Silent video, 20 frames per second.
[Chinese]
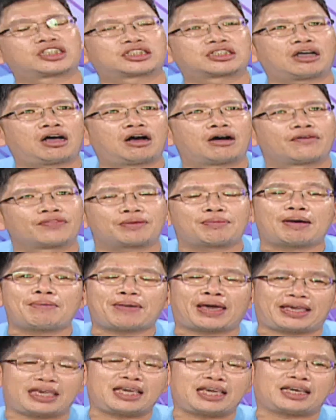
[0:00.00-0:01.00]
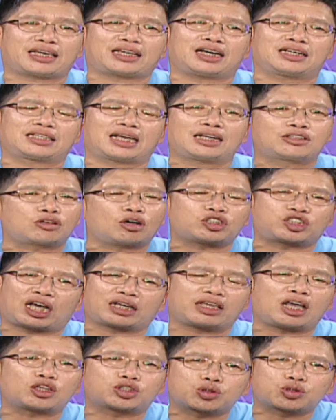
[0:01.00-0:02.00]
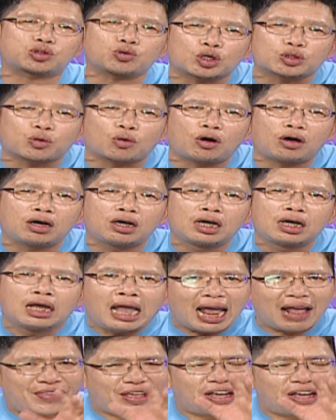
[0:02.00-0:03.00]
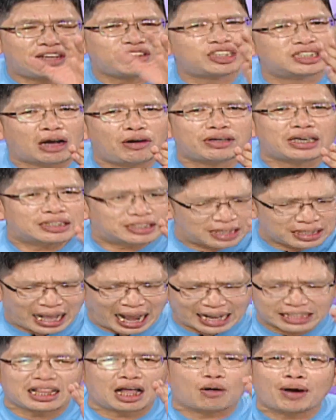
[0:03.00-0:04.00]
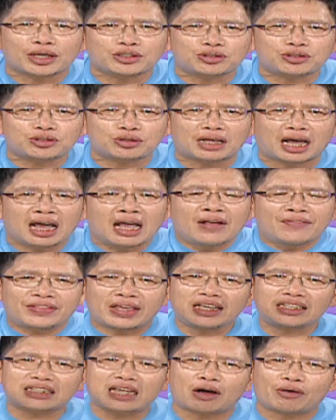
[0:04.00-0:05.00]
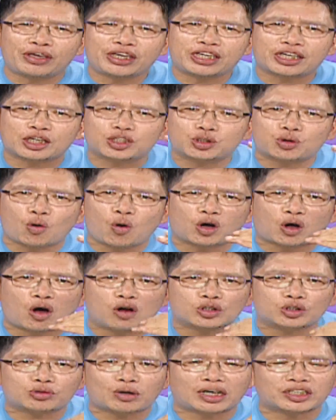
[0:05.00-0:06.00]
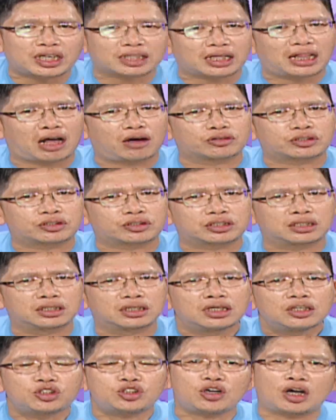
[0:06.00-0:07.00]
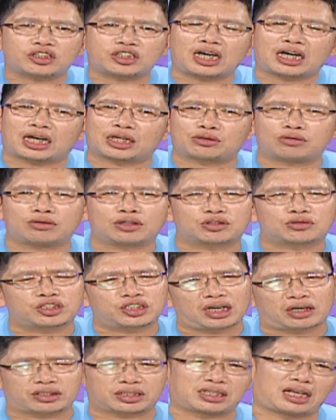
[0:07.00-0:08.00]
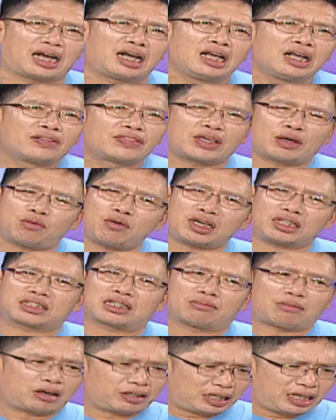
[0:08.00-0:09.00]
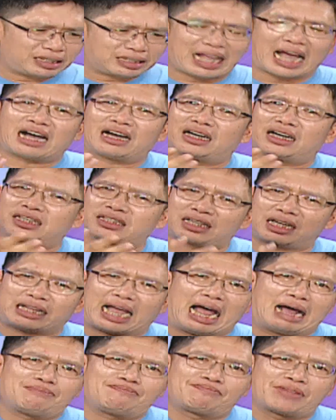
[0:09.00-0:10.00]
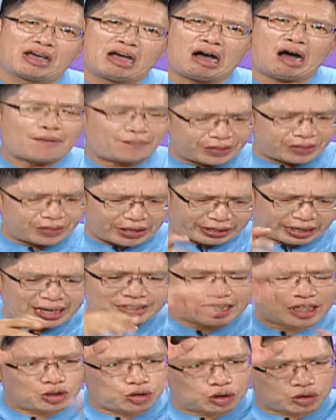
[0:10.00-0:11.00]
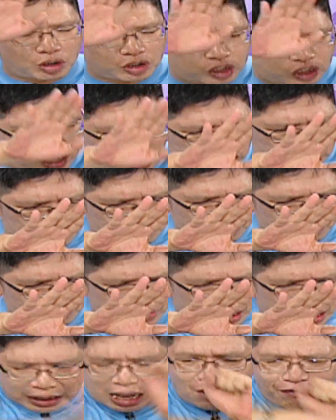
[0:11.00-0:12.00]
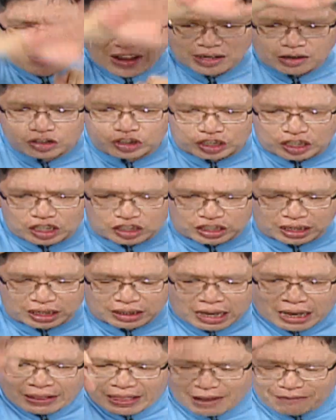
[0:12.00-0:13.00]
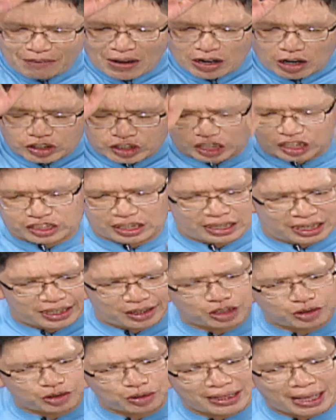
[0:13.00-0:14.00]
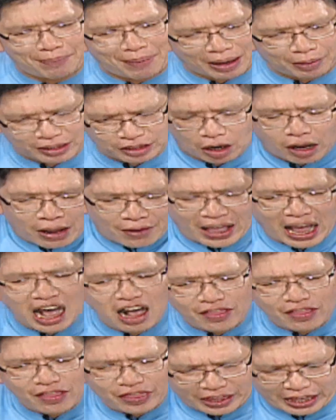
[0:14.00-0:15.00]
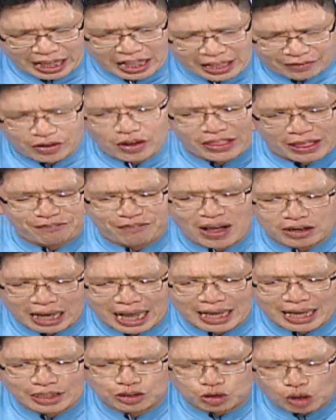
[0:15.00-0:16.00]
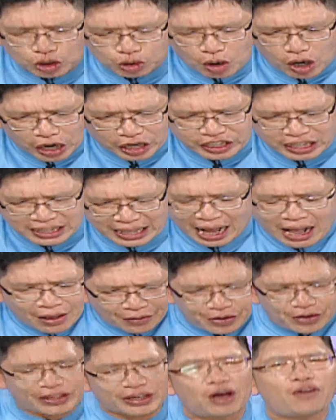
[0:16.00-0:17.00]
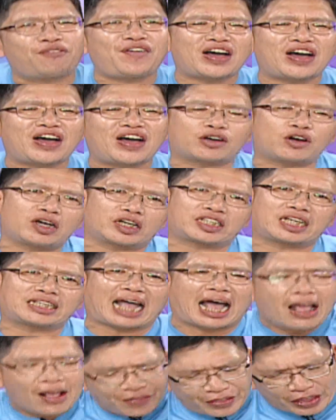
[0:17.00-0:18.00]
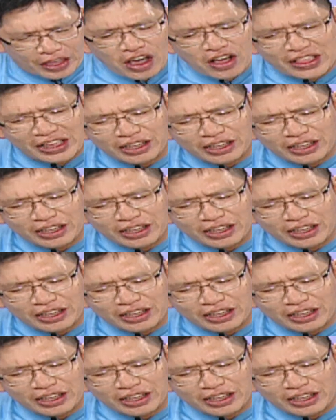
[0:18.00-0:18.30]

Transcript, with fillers: 的时候，你们每一个人都想要做多。哎，你要去找一个真的还是老外句啊？你找一个多空双向的老师，就好像很多人说小师啊，你为什么一档和生堂？好，你可以先做多起立心，然后放空起立心，那放空起立心一个月赚两百块之后，然后你呢又能放哎做多和生堂，又能够放空和生堂，你